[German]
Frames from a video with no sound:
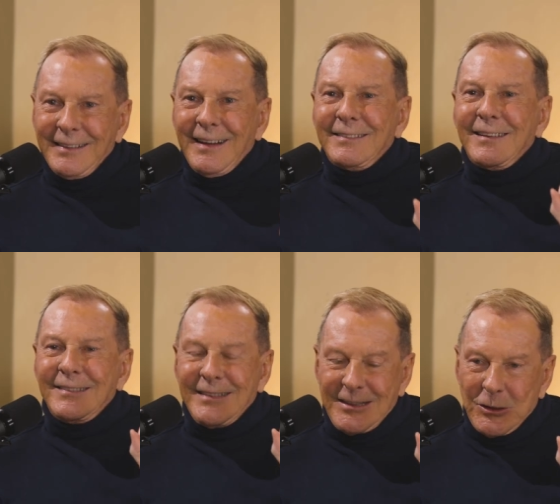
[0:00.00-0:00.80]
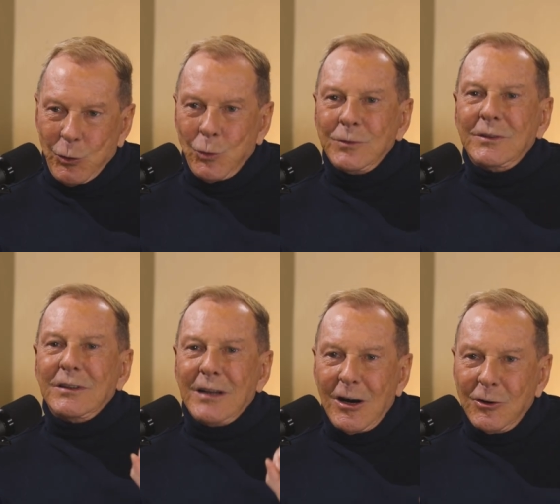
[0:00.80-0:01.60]
dass es sich lohnt,
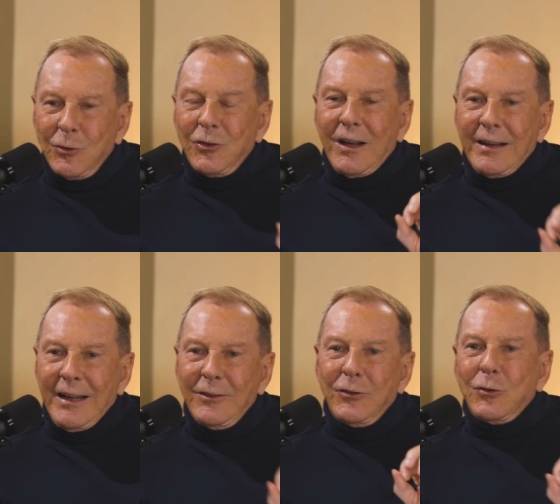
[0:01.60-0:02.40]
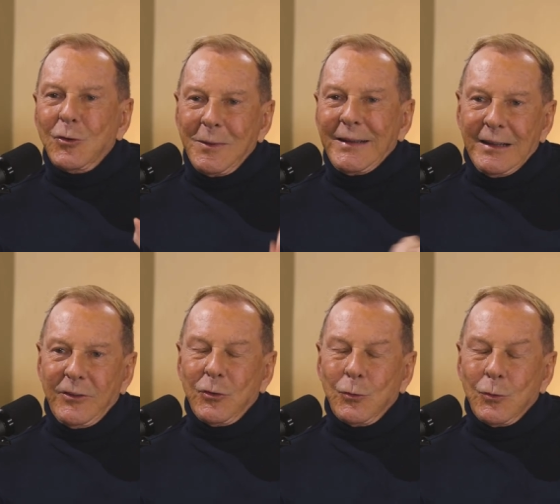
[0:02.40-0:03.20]
Nahrungsergänzungsmittel
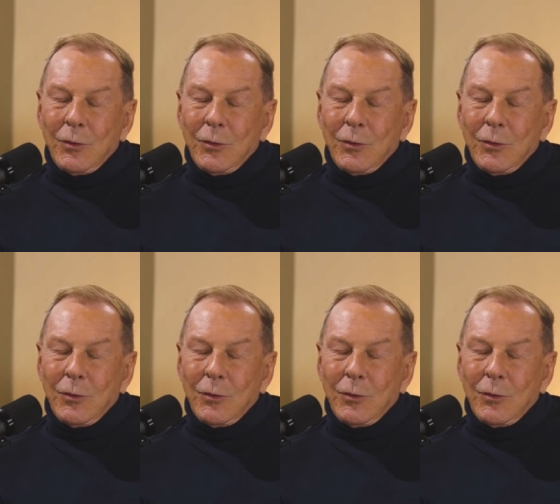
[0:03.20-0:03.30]
zu